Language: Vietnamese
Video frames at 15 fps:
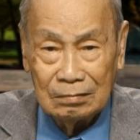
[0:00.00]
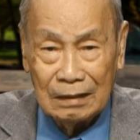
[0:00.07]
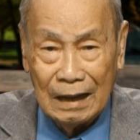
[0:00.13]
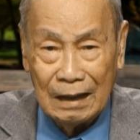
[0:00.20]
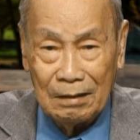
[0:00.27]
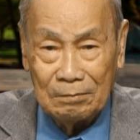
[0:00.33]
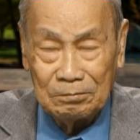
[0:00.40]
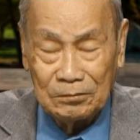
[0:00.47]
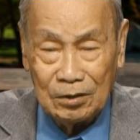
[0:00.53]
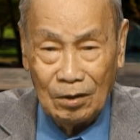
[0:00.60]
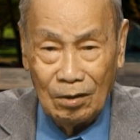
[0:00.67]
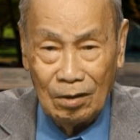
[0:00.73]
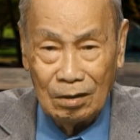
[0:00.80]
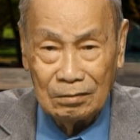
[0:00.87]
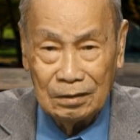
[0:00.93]
làm
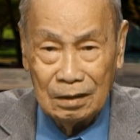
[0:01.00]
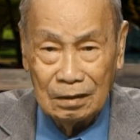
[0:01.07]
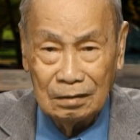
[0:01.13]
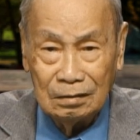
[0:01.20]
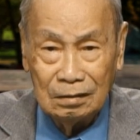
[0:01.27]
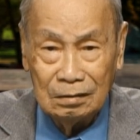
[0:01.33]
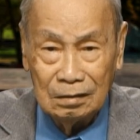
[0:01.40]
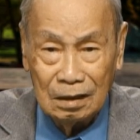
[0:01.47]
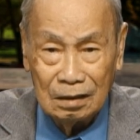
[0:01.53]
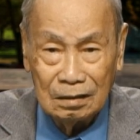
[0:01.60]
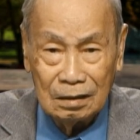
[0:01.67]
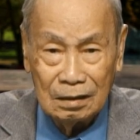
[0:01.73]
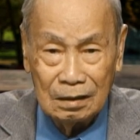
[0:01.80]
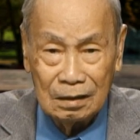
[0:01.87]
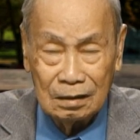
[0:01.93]
cho
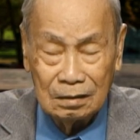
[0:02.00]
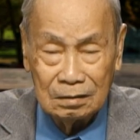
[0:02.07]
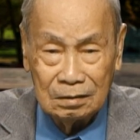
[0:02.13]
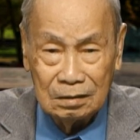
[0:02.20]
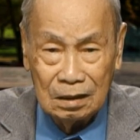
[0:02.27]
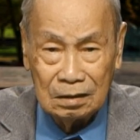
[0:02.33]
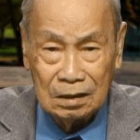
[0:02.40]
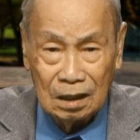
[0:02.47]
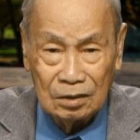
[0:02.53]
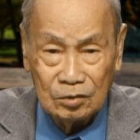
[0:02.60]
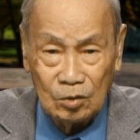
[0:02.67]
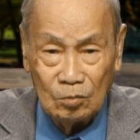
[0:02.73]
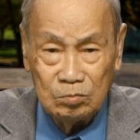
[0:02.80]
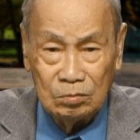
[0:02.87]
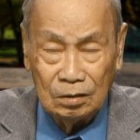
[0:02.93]
những dân
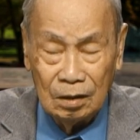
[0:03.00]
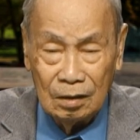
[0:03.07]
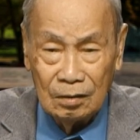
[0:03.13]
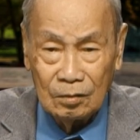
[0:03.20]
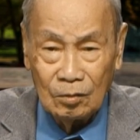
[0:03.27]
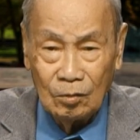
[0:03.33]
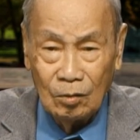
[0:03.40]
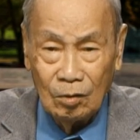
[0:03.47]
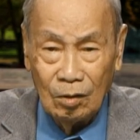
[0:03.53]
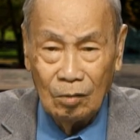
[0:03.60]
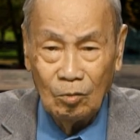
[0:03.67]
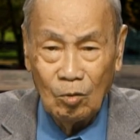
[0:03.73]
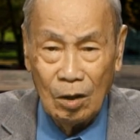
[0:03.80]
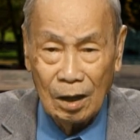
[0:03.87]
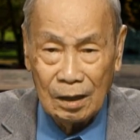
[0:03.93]
chúng
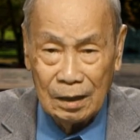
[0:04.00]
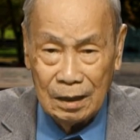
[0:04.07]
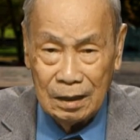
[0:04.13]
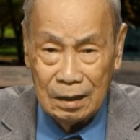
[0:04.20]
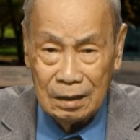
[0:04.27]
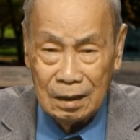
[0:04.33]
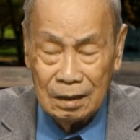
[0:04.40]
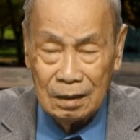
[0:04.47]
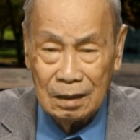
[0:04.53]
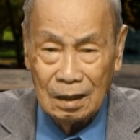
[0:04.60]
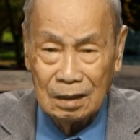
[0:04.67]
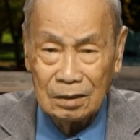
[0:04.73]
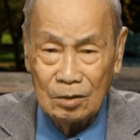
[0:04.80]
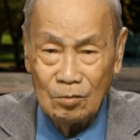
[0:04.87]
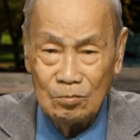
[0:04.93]
của Hoa Kỳ,
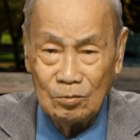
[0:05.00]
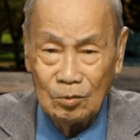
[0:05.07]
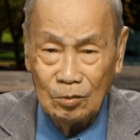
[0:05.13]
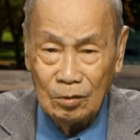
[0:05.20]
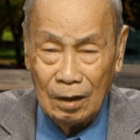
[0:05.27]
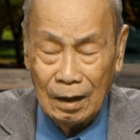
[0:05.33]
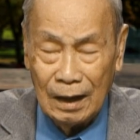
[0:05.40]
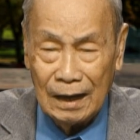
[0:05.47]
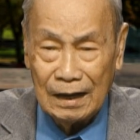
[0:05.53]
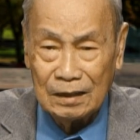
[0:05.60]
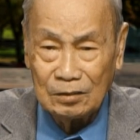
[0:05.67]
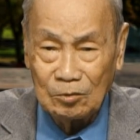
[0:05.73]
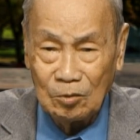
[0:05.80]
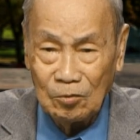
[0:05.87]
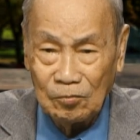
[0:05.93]
dân chúng của
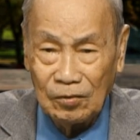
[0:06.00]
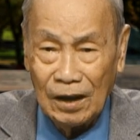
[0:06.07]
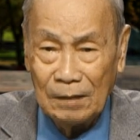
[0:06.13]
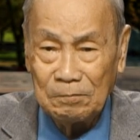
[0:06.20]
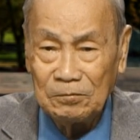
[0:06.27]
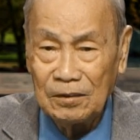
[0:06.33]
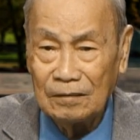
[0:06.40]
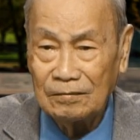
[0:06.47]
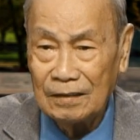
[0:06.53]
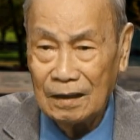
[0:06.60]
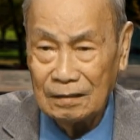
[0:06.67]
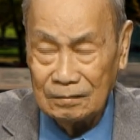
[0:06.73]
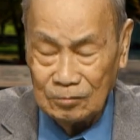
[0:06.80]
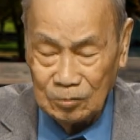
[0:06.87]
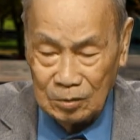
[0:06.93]
Anh, của Pháp, dân
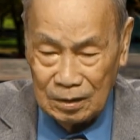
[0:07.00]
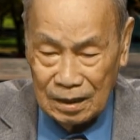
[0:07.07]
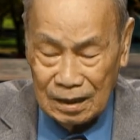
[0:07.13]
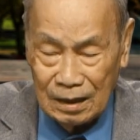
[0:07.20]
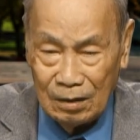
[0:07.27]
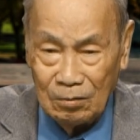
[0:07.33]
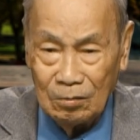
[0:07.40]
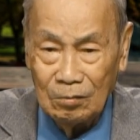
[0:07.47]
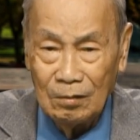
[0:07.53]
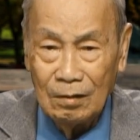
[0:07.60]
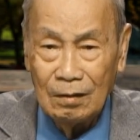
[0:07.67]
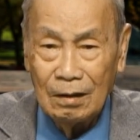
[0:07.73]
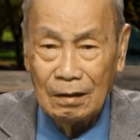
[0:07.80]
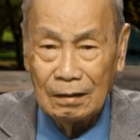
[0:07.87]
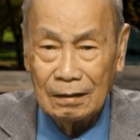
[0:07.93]
dân của Liên Âu
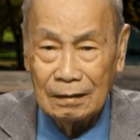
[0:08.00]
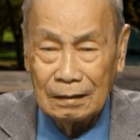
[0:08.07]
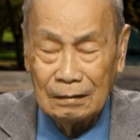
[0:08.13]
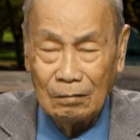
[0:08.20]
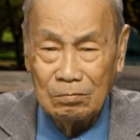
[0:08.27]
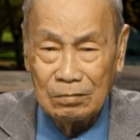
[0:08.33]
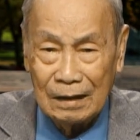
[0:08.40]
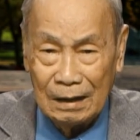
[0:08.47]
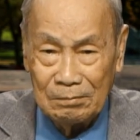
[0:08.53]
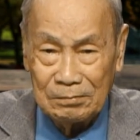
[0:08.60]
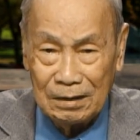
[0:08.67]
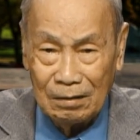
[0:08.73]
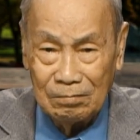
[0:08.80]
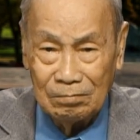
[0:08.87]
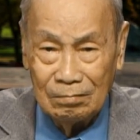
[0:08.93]
không cảm
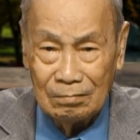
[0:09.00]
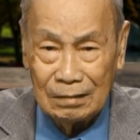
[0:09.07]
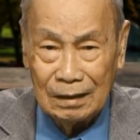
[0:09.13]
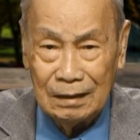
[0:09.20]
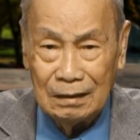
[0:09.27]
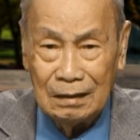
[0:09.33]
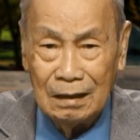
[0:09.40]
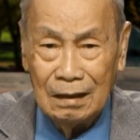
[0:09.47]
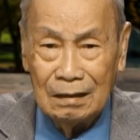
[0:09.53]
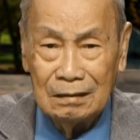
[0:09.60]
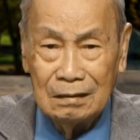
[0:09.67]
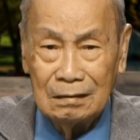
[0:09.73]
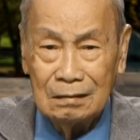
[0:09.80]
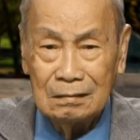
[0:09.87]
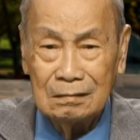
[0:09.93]
động? Thấy
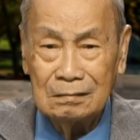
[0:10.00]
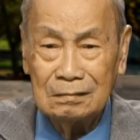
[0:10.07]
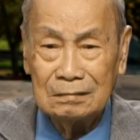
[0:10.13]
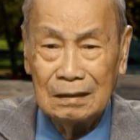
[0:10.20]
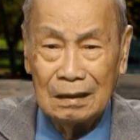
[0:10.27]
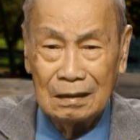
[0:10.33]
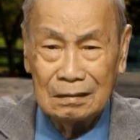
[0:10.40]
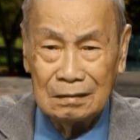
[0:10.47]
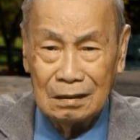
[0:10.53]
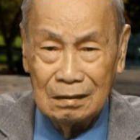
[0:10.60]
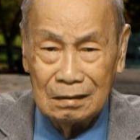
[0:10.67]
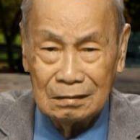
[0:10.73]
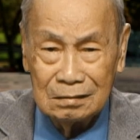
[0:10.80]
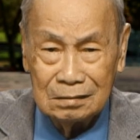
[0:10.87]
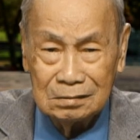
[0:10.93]
người ta
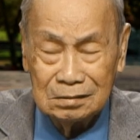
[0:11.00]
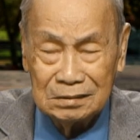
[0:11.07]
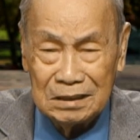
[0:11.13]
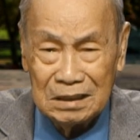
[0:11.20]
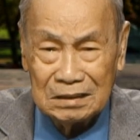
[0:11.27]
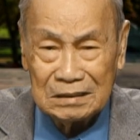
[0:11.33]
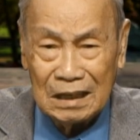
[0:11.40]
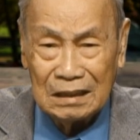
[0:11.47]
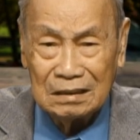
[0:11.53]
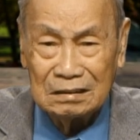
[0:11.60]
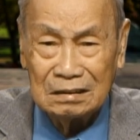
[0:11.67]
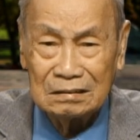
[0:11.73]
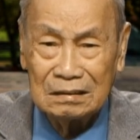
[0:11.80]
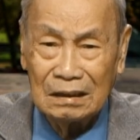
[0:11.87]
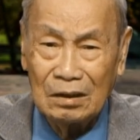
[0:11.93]
đương chiến tranh,
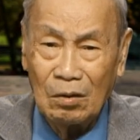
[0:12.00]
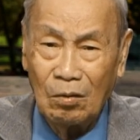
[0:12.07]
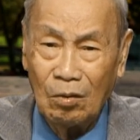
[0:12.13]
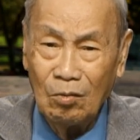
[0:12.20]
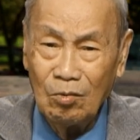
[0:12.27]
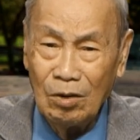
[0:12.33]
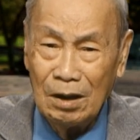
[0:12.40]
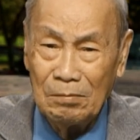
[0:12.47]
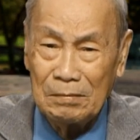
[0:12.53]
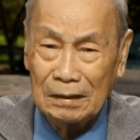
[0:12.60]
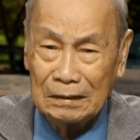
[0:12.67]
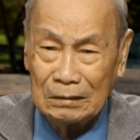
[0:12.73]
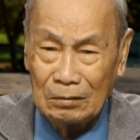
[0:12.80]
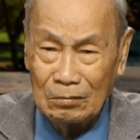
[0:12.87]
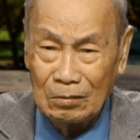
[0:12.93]
người ta khổ quá mà
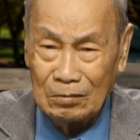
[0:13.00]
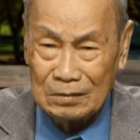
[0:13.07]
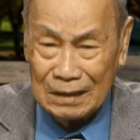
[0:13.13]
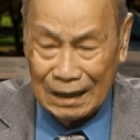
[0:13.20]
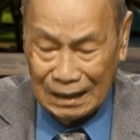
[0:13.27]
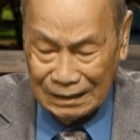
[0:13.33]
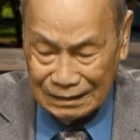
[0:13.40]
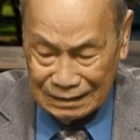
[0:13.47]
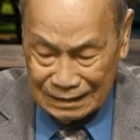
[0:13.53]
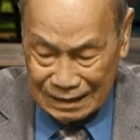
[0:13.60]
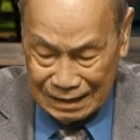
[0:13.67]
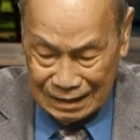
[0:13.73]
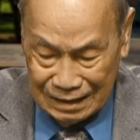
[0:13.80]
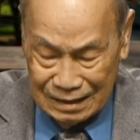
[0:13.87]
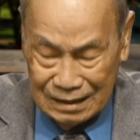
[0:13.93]
ta còn ráng như
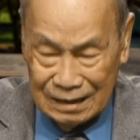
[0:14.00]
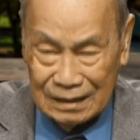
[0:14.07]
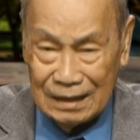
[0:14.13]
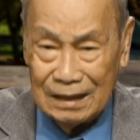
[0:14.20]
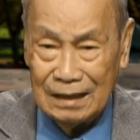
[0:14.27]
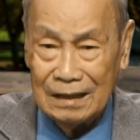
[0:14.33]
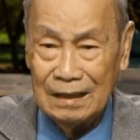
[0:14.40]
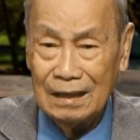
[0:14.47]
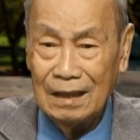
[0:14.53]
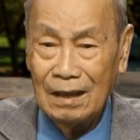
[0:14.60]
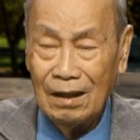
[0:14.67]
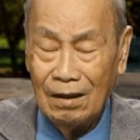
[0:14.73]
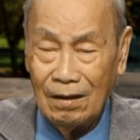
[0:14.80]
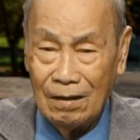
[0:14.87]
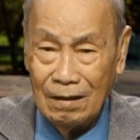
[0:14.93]
vậy, thì
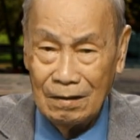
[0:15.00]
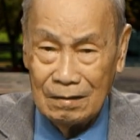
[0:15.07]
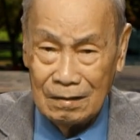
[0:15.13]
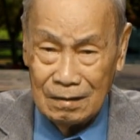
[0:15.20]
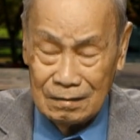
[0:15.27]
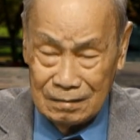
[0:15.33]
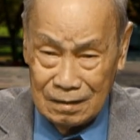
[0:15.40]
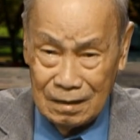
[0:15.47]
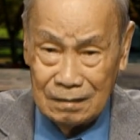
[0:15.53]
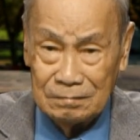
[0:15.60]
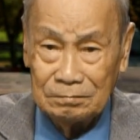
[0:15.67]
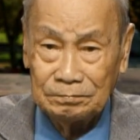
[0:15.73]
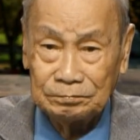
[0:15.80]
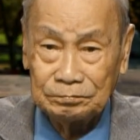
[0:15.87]
nên